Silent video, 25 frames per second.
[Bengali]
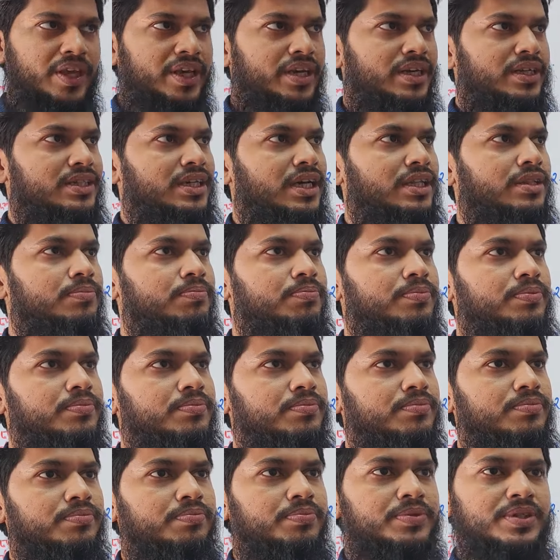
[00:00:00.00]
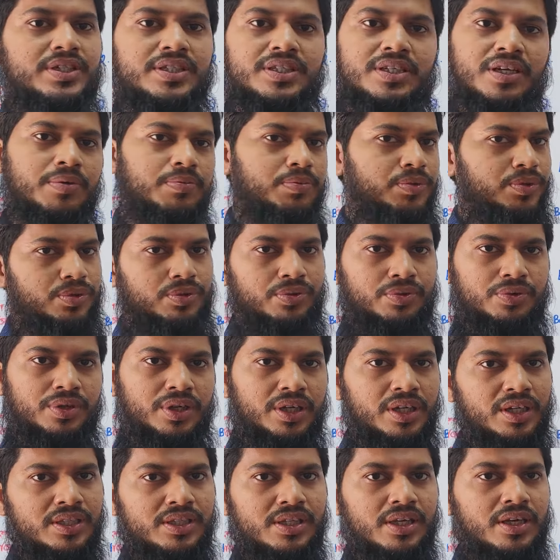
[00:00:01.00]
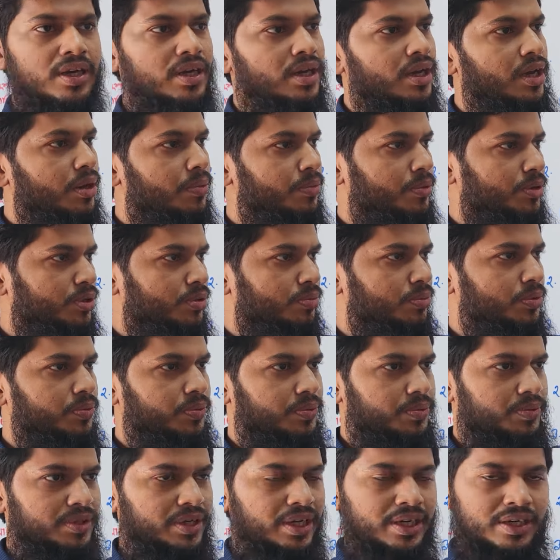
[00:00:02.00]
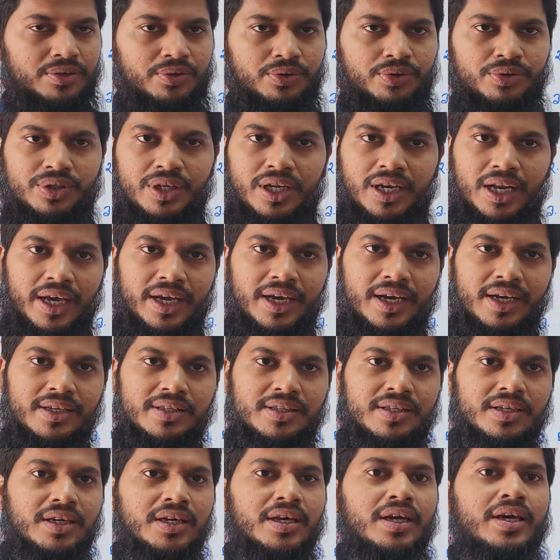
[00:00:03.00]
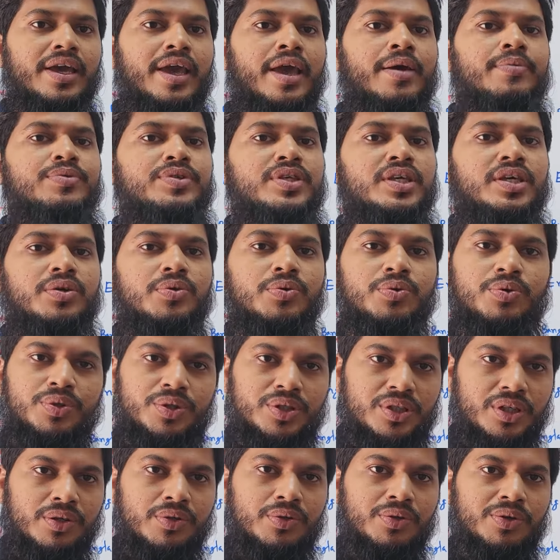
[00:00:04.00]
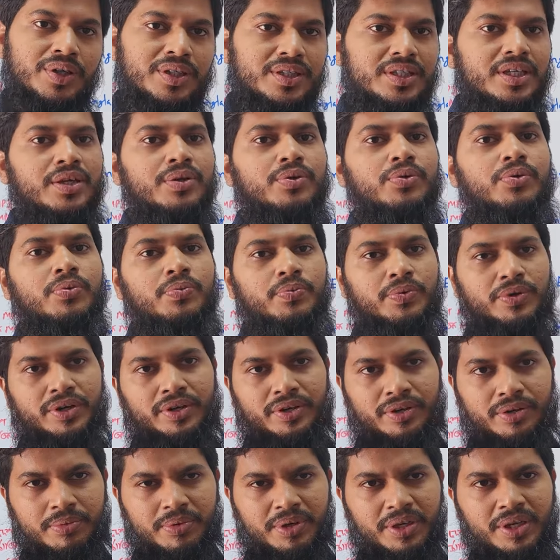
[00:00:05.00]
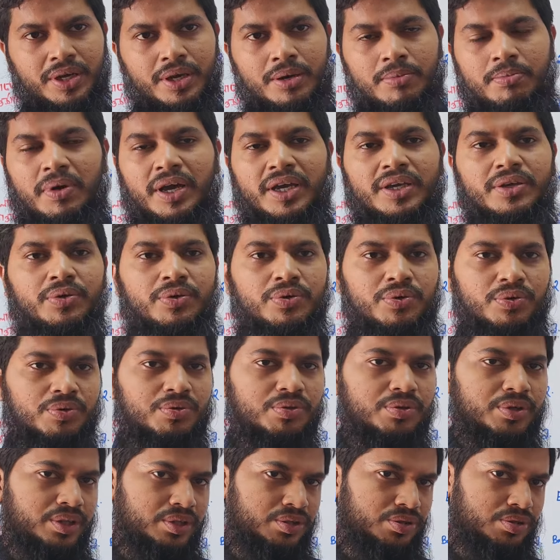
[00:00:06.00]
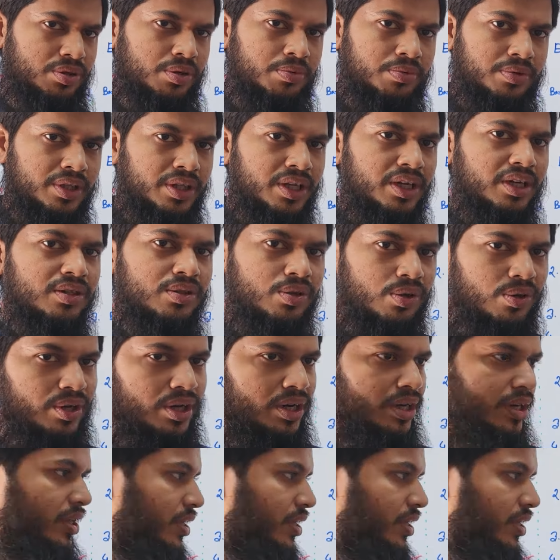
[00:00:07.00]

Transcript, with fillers: এই সাত পৃষ্ঠার মতো ঠিক আছে প্রথমে ডেট অনুযায়ী লেখা আছে এমসিকিউ কোশ্চেনগুলো আছে এটুকু করলেই হবে বাকি অন্যগুলো এত সময় দেওয়ার দরকার